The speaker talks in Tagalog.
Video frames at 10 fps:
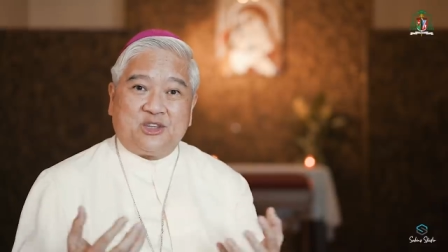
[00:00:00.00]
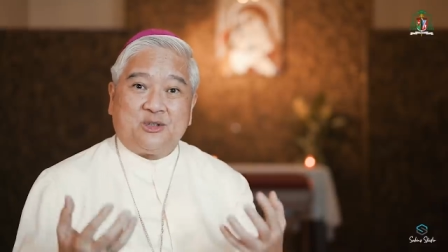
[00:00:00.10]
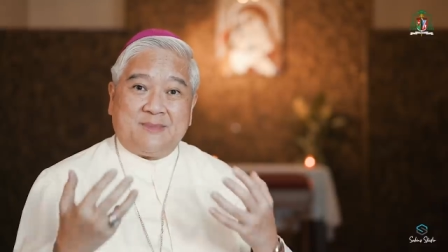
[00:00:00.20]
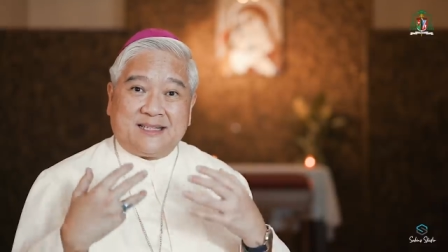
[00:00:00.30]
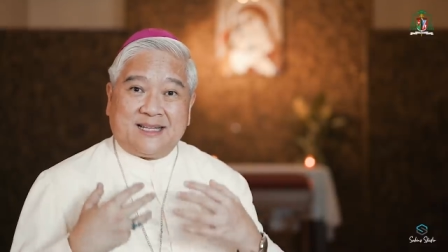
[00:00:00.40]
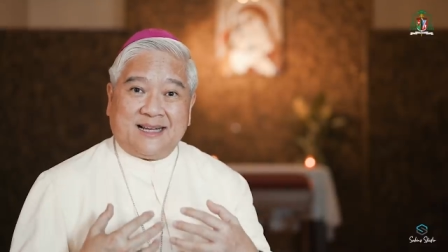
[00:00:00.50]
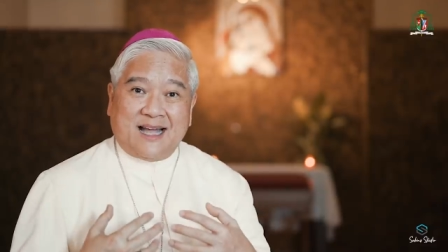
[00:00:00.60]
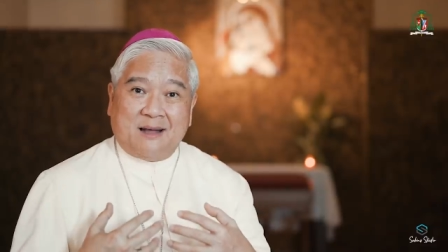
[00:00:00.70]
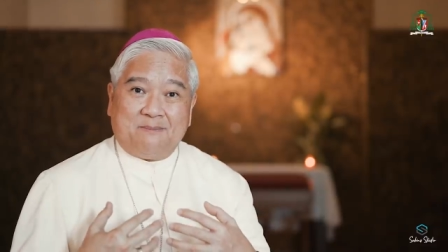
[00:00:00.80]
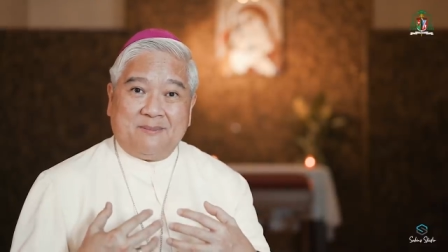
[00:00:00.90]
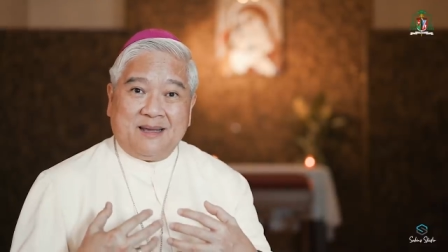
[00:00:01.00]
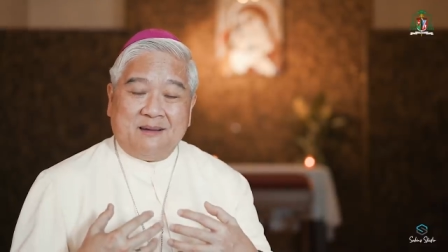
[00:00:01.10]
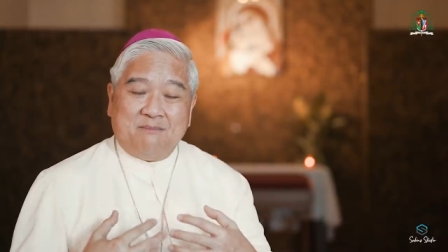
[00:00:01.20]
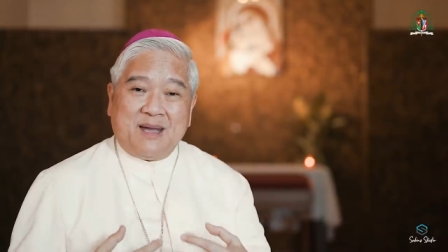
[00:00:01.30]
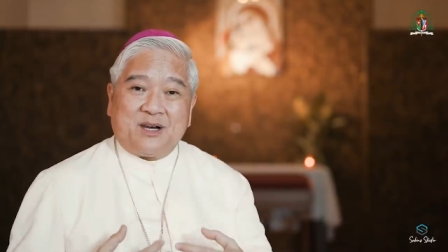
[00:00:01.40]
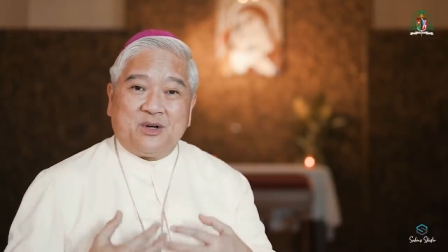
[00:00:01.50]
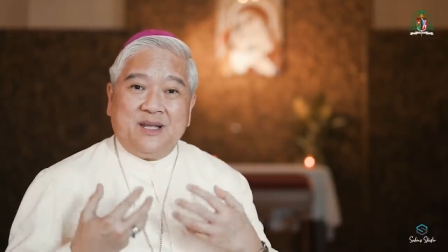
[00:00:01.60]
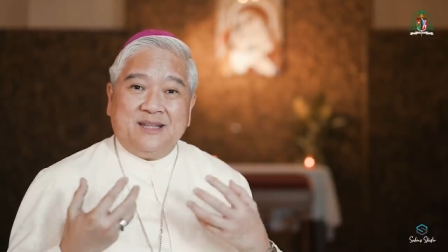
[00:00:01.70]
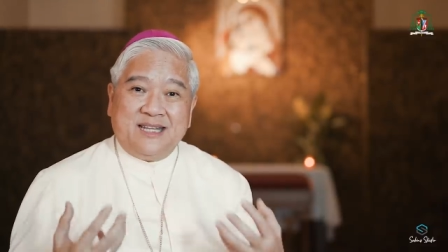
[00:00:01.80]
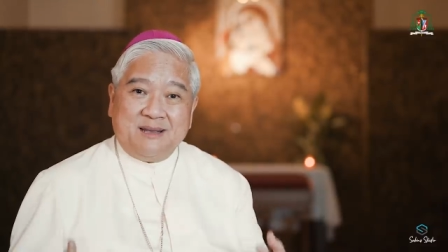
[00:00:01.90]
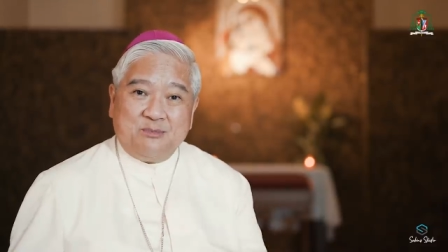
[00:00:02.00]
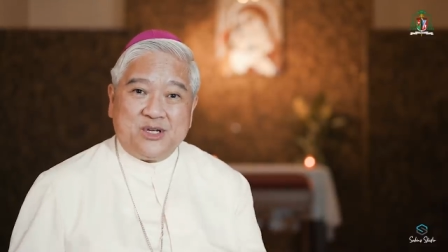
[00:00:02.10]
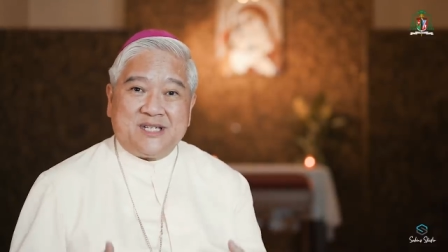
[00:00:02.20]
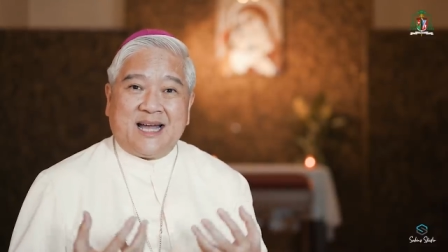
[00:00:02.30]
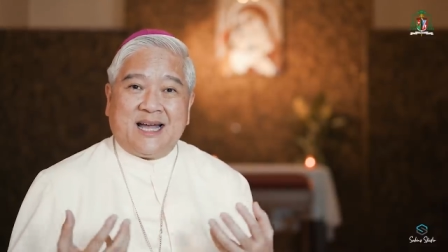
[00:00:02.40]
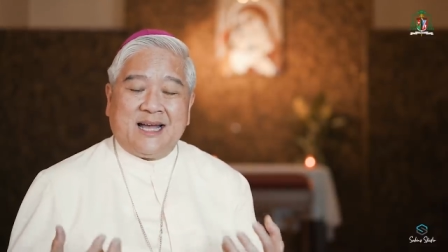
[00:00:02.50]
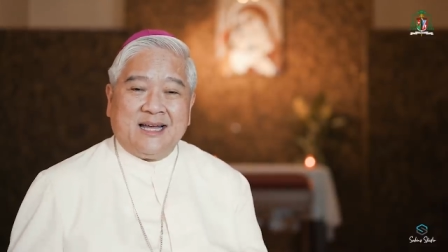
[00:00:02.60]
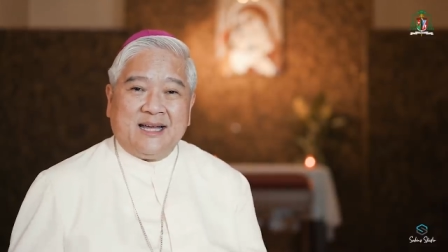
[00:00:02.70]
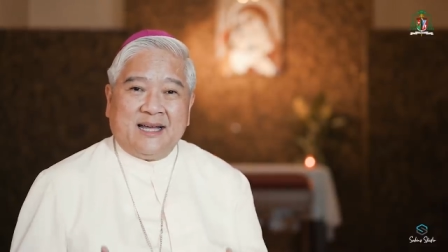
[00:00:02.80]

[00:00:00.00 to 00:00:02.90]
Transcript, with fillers: tumatanggap, pero hindi mo siya